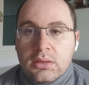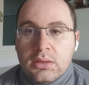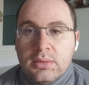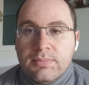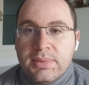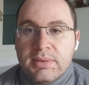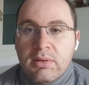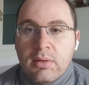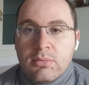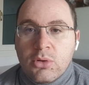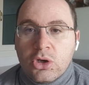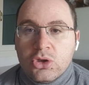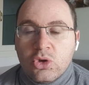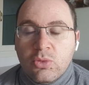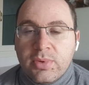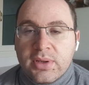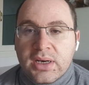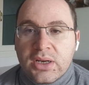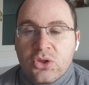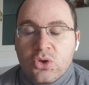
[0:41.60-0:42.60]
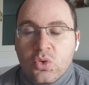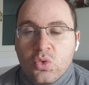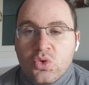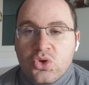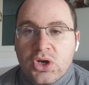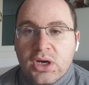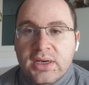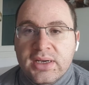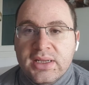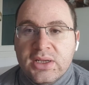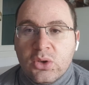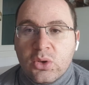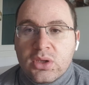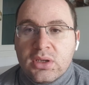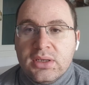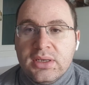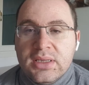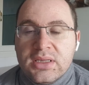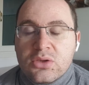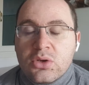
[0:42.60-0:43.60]
Il primo modo per raggiungere
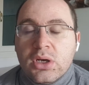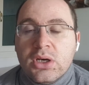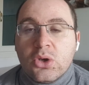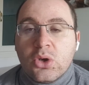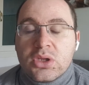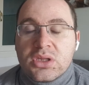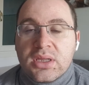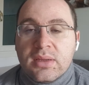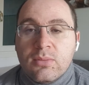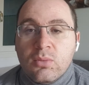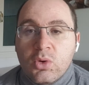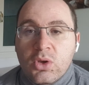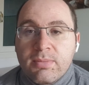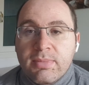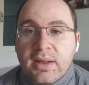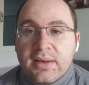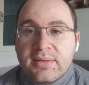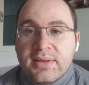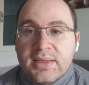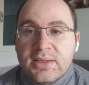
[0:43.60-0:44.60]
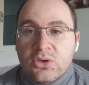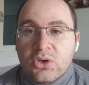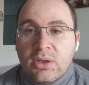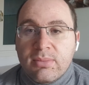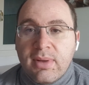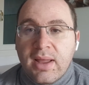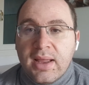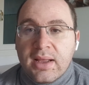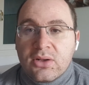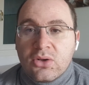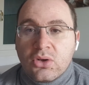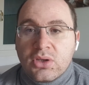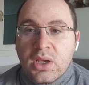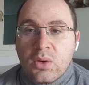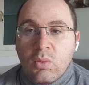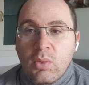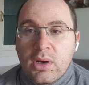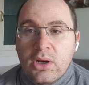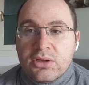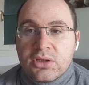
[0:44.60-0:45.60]
l'isola di Koh Samui partendo da Bangkok è
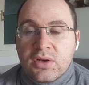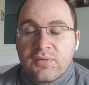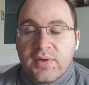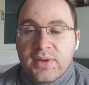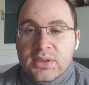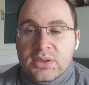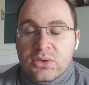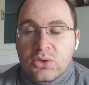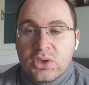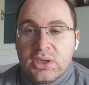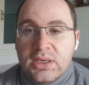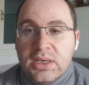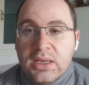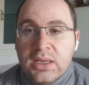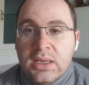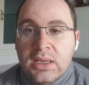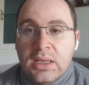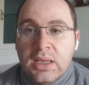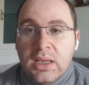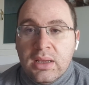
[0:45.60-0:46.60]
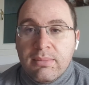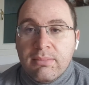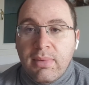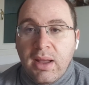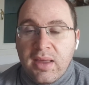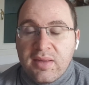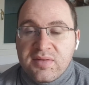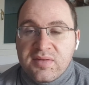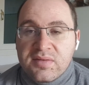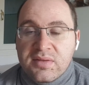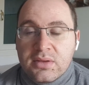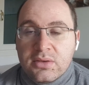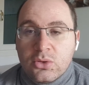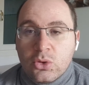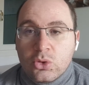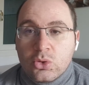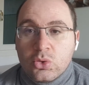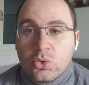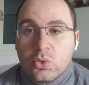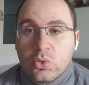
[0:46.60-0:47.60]
quello attraverso il bus
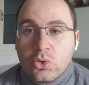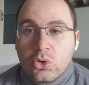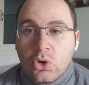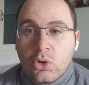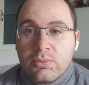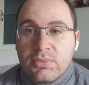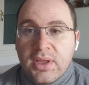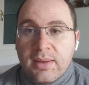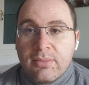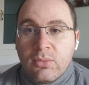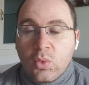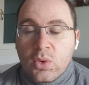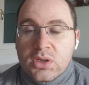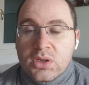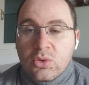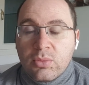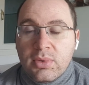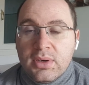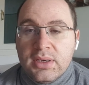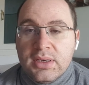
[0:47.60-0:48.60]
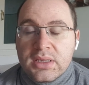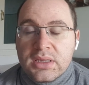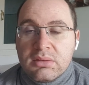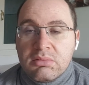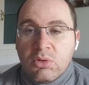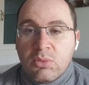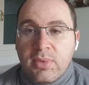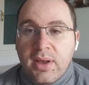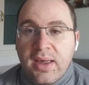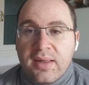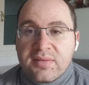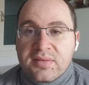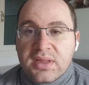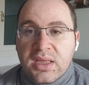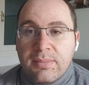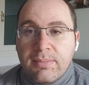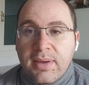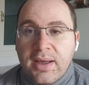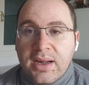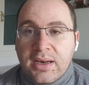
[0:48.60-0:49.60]
notturno. Abbiamo questo bellissimo bus
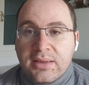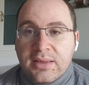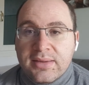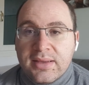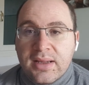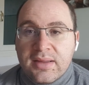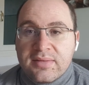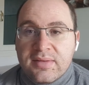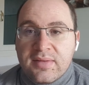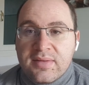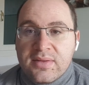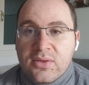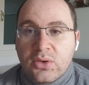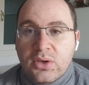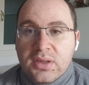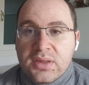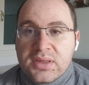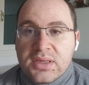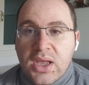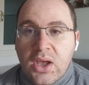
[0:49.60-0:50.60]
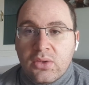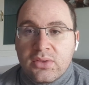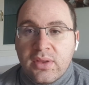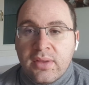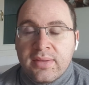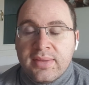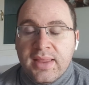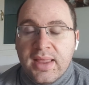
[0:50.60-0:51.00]
che parte dalla stazione Southern